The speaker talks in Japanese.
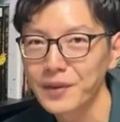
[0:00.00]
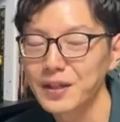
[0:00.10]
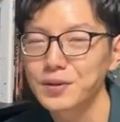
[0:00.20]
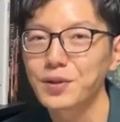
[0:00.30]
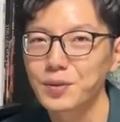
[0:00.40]

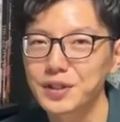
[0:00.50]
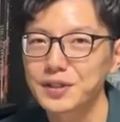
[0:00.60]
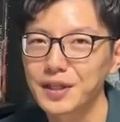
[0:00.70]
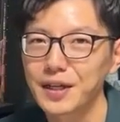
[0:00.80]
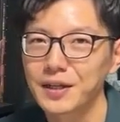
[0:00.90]
えー、それもで
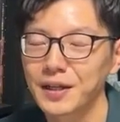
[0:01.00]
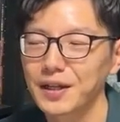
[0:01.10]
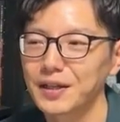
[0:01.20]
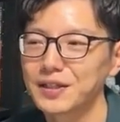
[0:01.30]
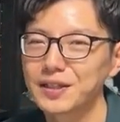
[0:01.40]
すね、
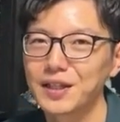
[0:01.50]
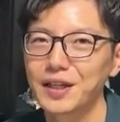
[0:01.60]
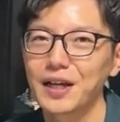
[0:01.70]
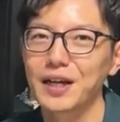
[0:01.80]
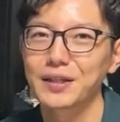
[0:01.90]
えー、1
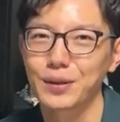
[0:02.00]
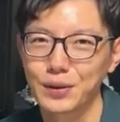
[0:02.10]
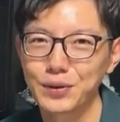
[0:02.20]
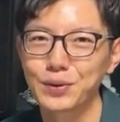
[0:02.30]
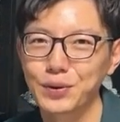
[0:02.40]
年間と
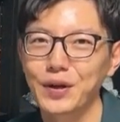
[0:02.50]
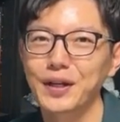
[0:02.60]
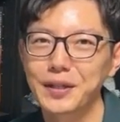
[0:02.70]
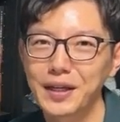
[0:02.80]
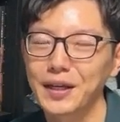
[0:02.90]
いうことな
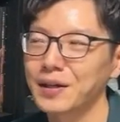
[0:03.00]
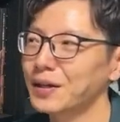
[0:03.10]
んで、